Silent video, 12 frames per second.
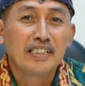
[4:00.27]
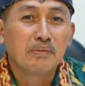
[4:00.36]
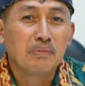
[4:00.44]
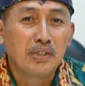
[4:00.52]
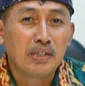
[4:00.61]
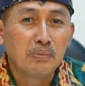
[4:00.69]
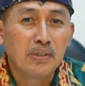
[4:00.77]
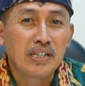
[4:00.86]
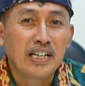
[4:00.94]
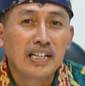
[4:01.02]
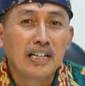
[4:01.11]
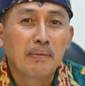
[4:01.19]

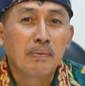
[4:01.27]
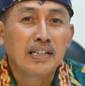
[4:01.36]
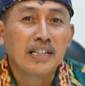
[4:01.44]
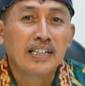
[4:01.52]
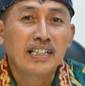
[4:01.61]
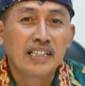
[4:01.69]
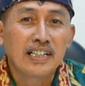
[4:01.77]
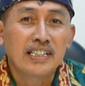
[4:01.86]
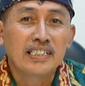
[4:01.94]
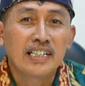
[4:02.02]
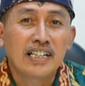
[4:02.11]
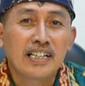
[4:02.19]
mudah-mudahan apa yang kita
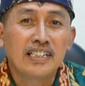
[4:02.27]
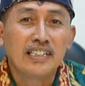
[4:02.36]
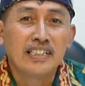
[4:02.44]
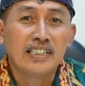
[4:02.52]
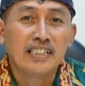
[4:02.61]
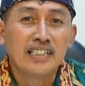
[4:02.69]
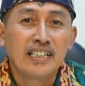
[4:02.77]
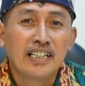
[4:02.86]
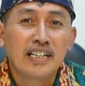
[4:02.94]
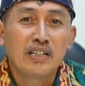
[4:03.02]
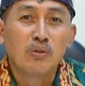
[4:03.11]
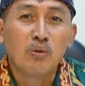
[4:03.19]
kerjakan ini,
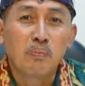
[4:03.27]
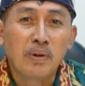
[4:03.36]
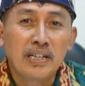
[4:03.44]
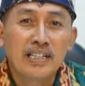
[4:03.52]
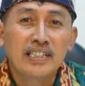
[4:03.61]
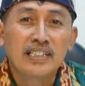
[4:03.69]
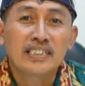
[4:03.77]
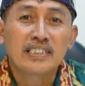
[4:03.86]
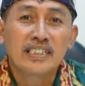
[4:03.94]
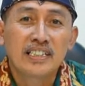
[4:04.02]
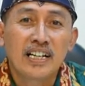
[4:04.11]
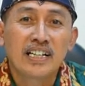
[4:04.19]
upaya yang
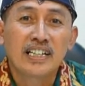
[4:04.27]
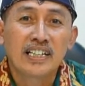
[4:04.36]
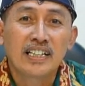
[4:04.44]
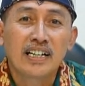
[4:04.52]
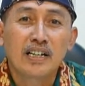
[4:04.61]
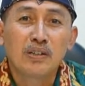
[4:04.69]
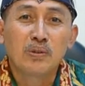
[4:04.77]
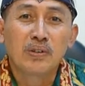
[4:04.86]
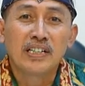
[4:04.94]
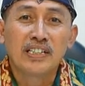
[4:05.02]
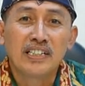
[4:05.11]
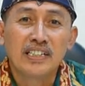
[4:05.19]
sedang kita
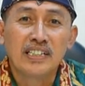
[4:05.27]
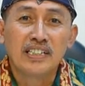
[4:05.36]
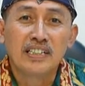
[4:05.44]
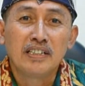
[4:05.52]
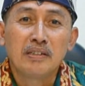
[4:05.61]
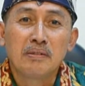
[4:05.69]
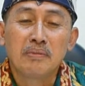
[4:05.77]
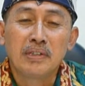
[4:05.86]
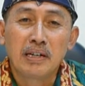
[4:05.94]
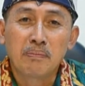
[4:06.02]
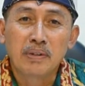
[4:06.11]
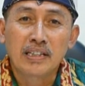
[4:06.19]
lakukan ini
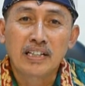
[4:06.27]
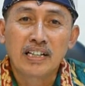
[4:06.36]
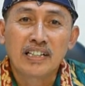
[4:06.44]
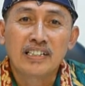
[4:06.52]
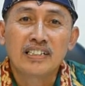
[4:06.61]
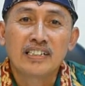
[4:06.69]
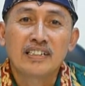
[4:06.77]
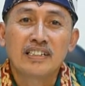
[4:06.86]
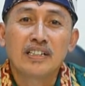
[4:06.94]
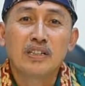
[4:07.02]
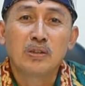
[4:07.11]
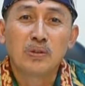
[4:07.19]
mendapatkan
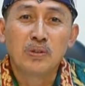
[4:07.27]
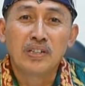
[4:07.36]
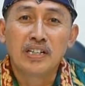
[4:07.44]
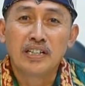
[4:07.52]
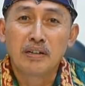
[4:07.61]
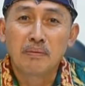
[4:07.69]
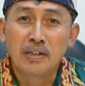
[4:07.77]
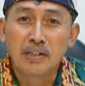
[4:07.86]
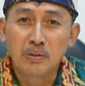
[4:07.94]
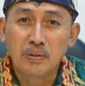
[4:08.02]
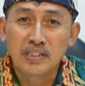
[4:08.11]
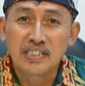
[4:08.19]
rito dari Yang Maha
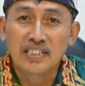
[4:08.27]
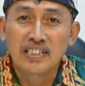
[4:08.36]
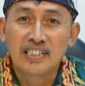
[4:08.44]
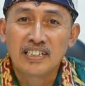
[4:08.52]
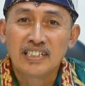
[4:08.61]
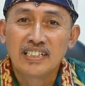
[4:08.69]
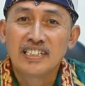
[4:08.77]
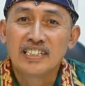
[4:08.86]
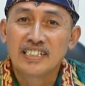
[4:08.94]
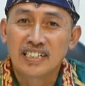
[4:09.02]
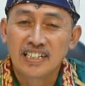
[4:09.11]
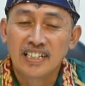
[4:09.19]
Kuasa.
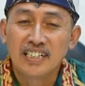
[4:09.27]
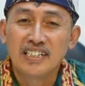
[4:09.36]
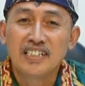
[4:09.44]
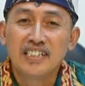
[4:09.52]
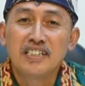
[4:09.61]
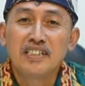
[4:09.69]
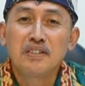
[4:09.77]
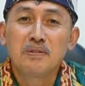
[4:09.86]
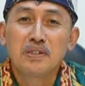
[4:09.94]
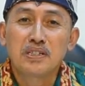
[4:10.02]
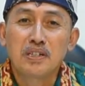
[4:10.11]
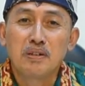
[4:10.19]
Saya akhiri,
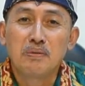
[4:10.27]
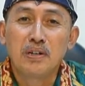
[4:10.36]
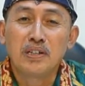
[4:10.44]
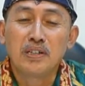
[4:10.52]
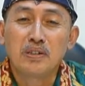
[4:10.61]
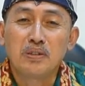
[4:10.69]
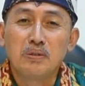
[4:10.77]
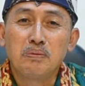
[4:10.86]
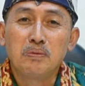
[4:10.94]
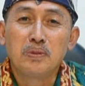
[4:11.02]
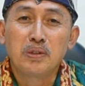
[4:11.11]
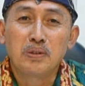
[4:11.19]

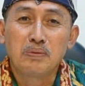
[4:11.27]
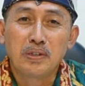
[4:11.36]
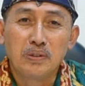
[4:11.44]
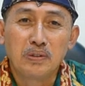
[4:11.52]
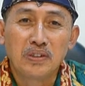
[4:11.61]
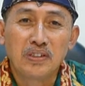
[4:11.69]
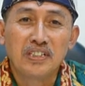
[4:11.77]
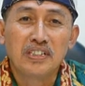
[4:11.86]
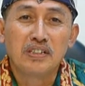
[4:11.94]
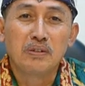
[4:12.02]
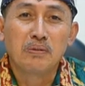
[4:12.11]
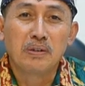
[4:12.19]
wassalamualaikum
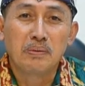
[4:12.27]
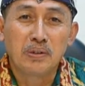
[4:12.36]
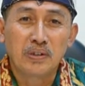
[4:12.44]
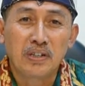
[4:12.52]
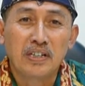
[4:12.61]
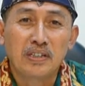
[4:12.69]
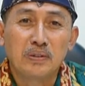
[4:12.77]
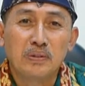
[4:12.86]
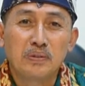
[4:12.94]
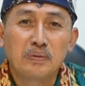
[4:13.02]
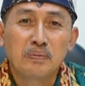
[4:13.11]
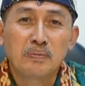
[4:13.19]
warahmatullahi wabarakatuh.